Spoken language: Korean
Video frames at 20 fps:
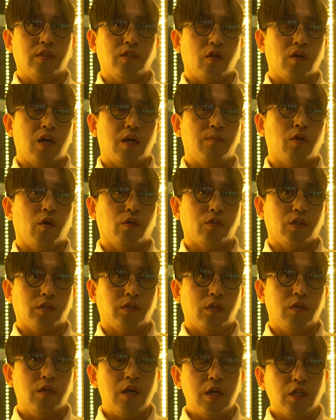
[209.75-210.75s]
영감을
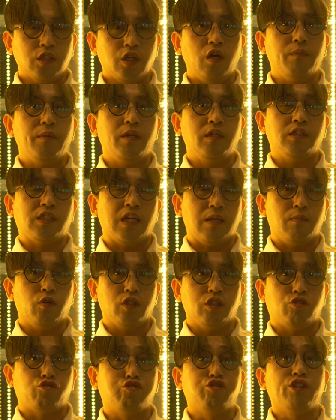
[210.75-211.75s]
얻어서 처음에는
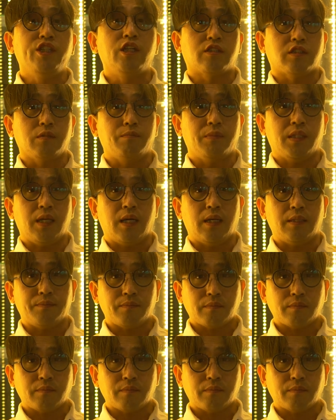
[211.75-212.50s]
제목이 두기였습니다